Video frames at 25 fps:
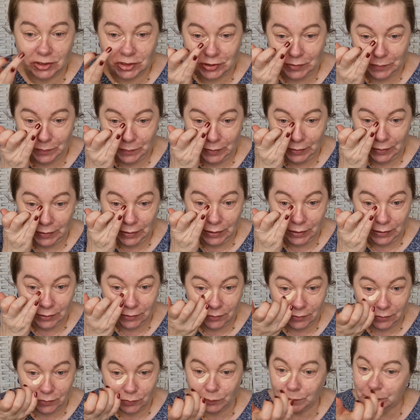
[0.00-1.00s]
j'ai mis
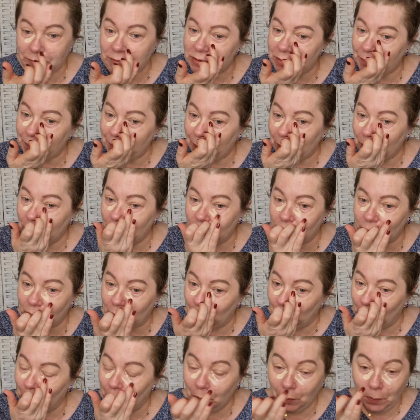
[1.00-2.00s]
un tout petit peu
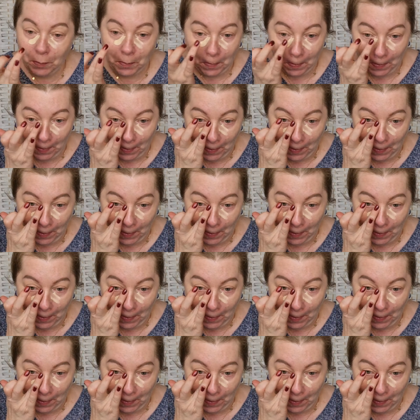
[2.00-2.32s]
trop.